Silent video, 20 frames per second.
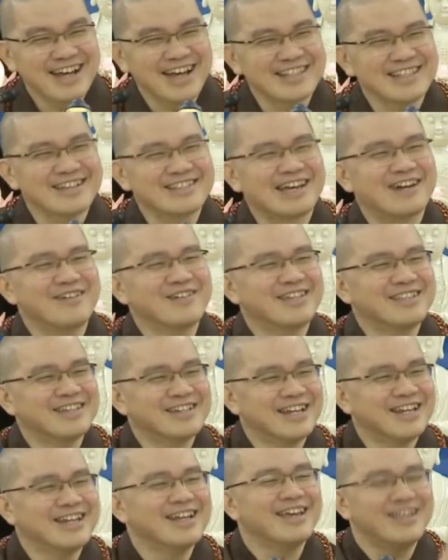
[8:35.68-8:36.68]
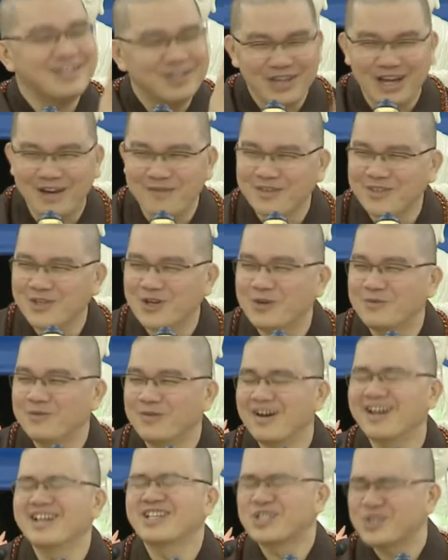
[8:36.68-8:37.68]
看到讨厌的人，哎，一句阿弥陀
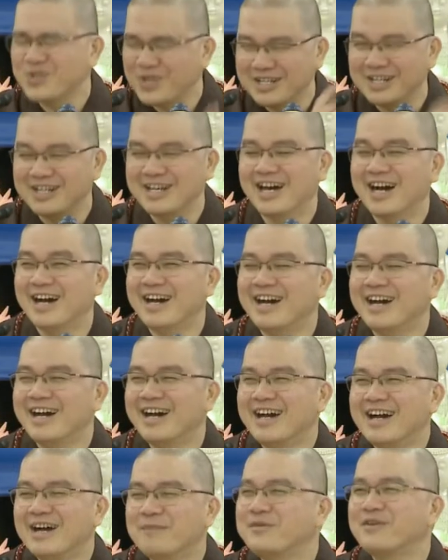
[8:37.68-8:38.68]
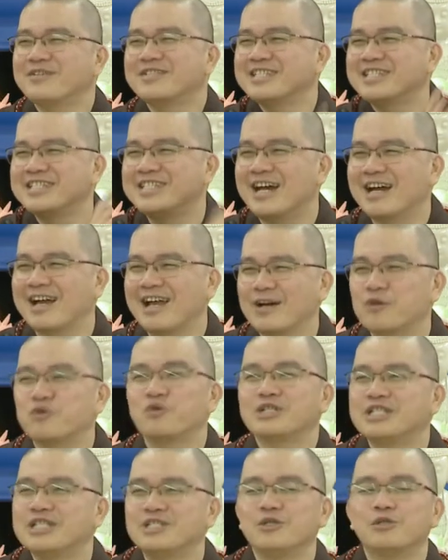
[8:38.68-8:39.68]
佛，哎，算了啦，不要去想啊，
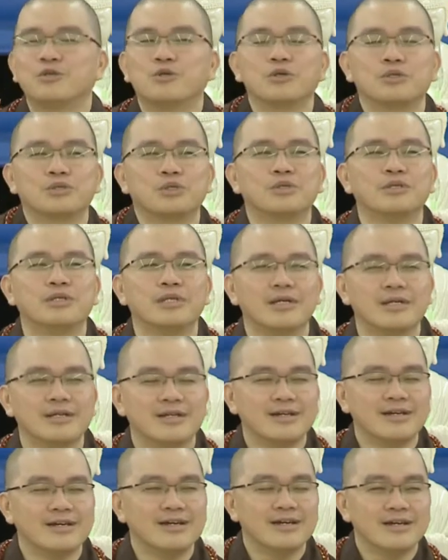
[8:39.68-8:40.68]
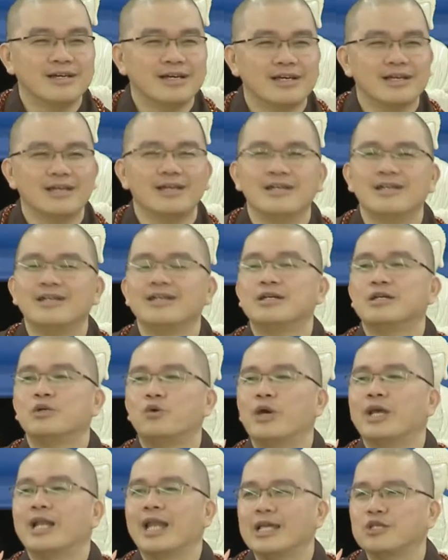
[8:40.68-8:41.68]
过去就过去了，
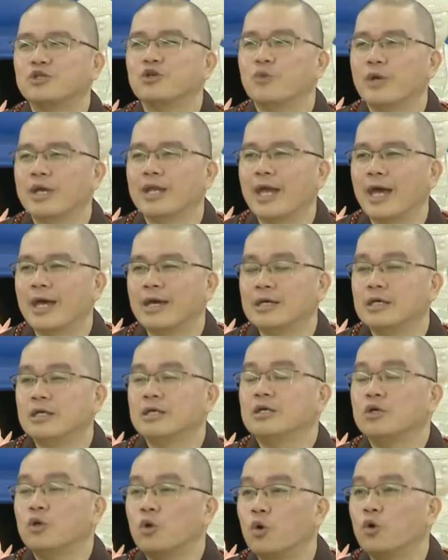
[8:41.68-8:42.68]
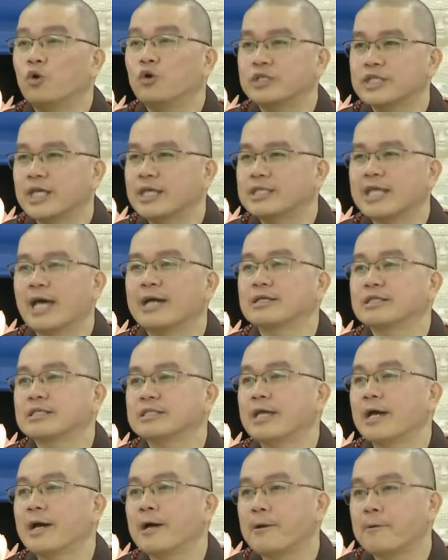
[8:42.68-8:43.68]
未来就未来，活在当
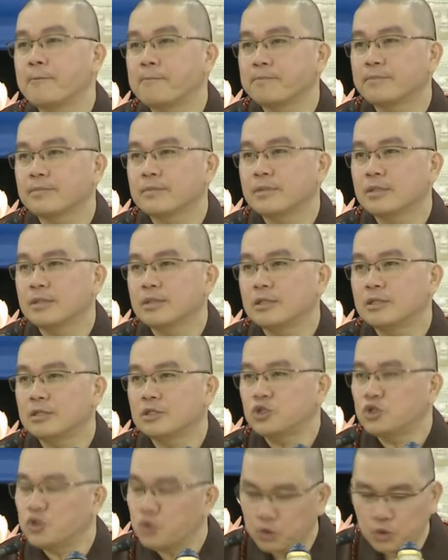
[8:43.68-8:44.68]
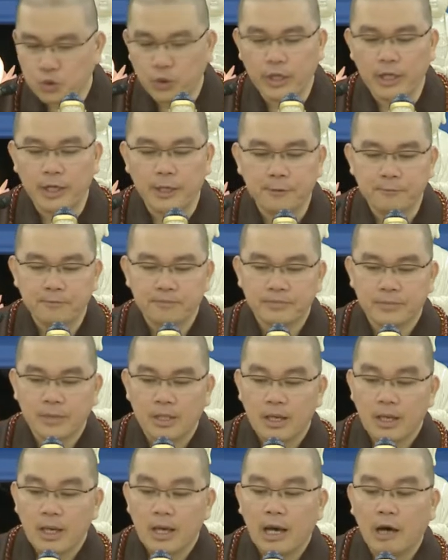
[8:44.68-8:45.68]
下就对了。
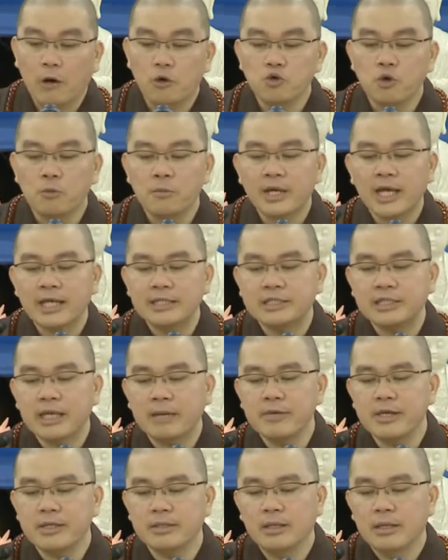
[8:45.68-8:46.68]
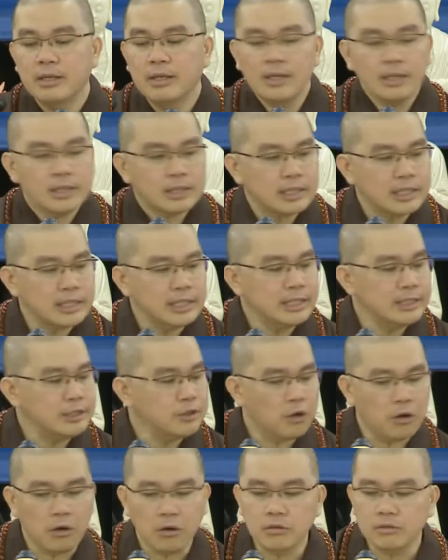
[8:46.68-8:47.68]
好，我们看下面，歌
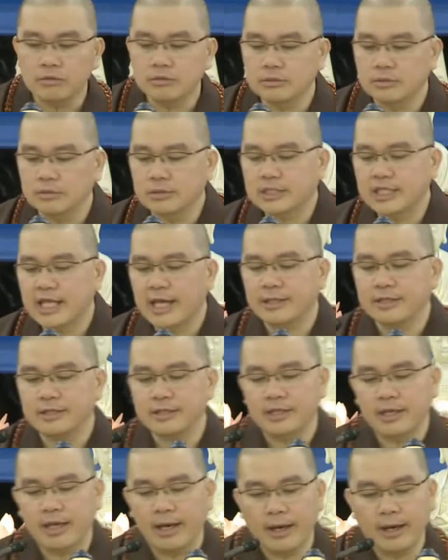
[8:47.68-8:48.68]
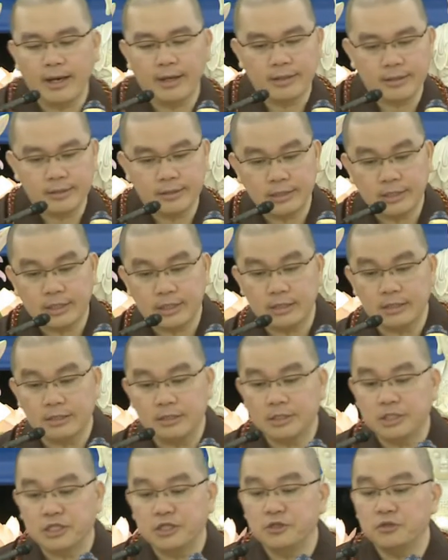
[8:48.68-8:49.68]
咏赞扬
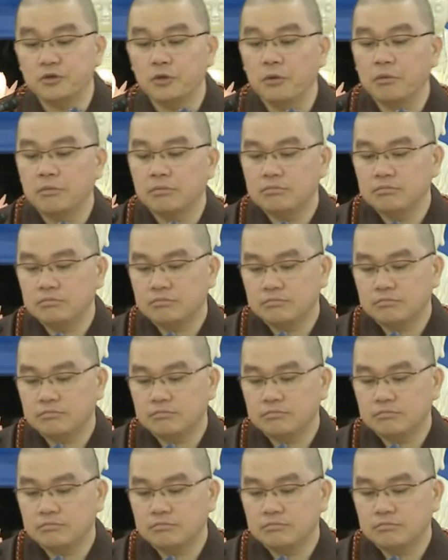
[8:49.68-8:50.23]
紫金融。